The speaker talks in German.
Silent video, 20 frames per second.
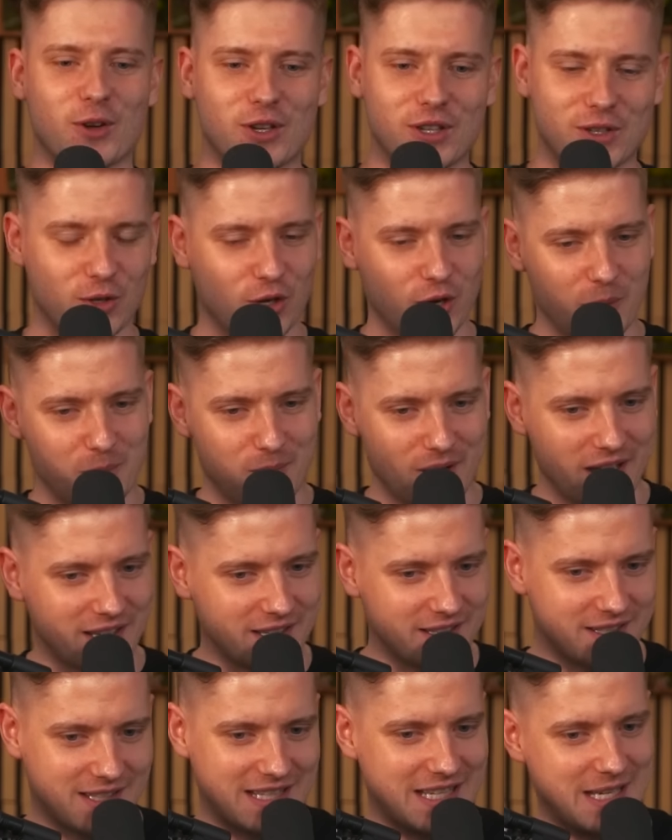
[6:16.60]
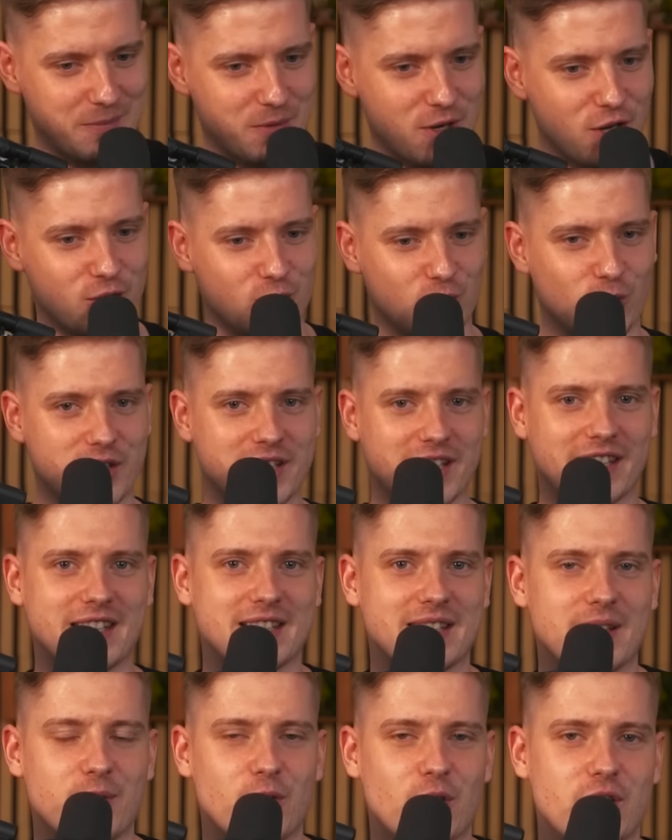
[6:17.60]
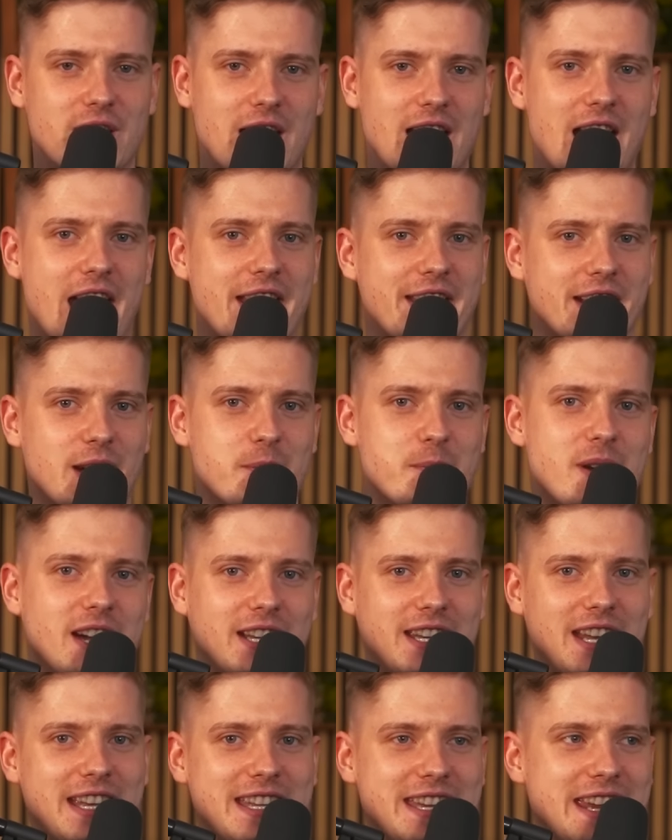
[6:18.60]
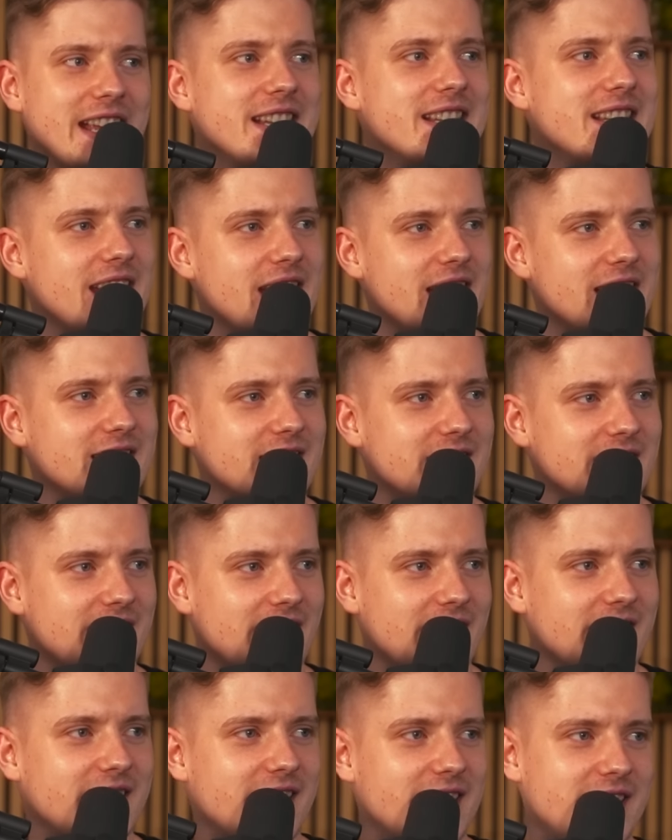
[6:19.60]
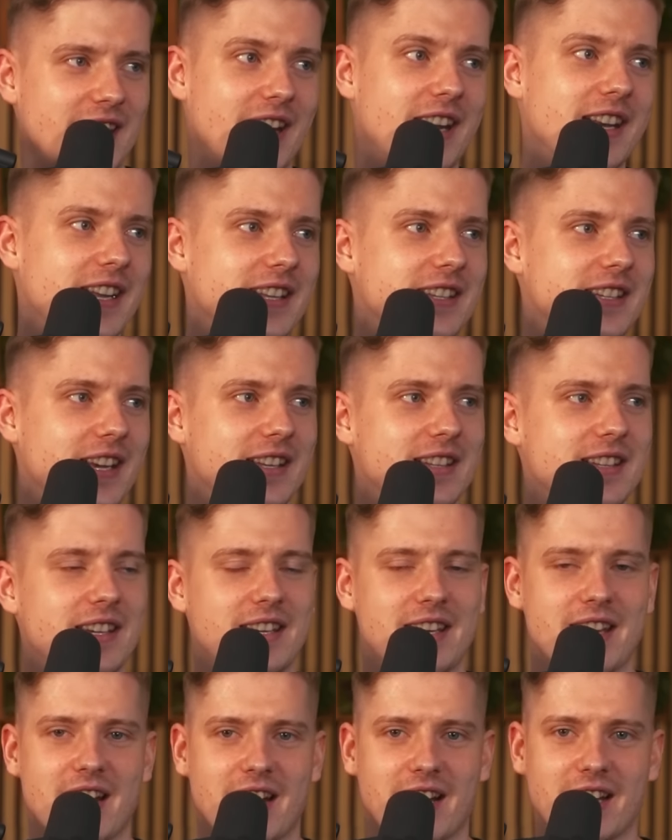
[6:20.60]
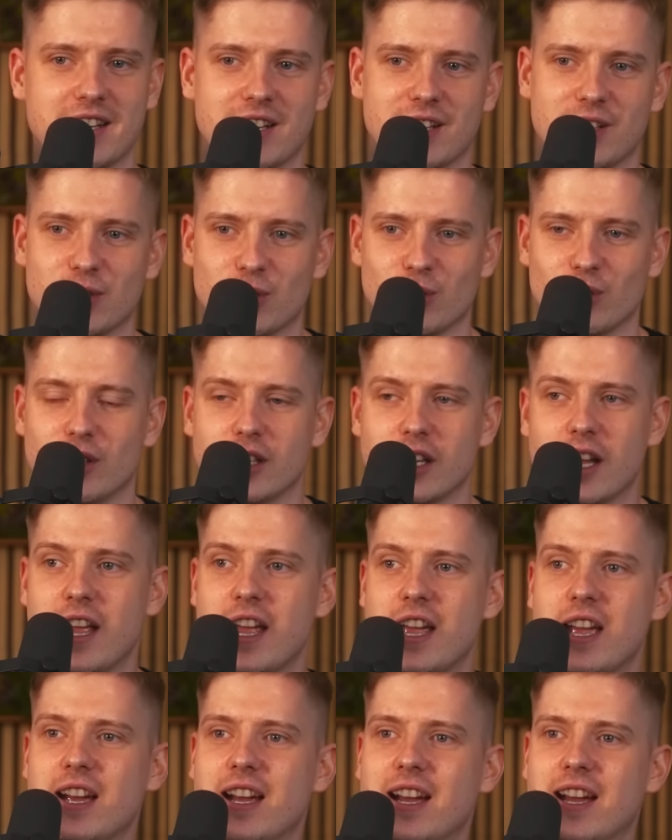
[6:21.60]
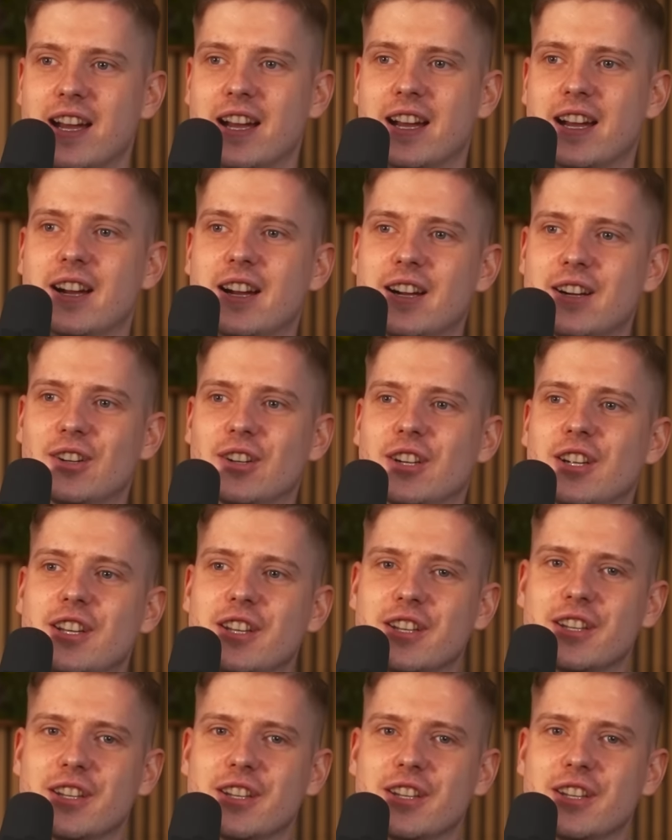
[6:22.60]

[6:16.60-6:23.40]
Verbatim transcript: wirklich ein komplettes Team. Ne? Und Jules hat das ja wirklich alleine gemacht. Ja, das der hat jetzt er. erst einen Cutter, nee, der das hat jetzt erst er, sich ja, einen Cutter gesucht. Bist du Jules? Äh, Kannst du es